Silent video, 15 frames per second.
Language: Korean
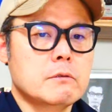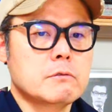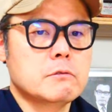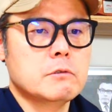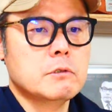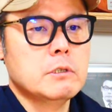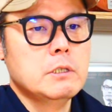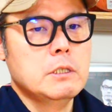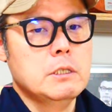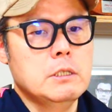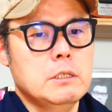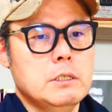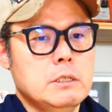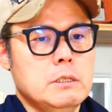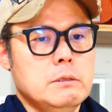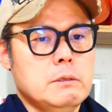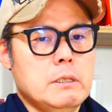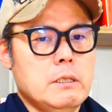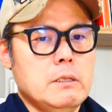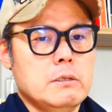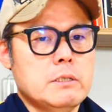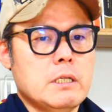그리고
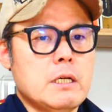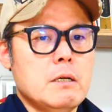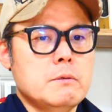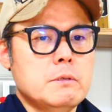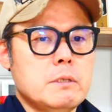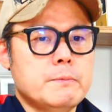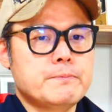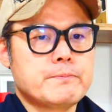아 제가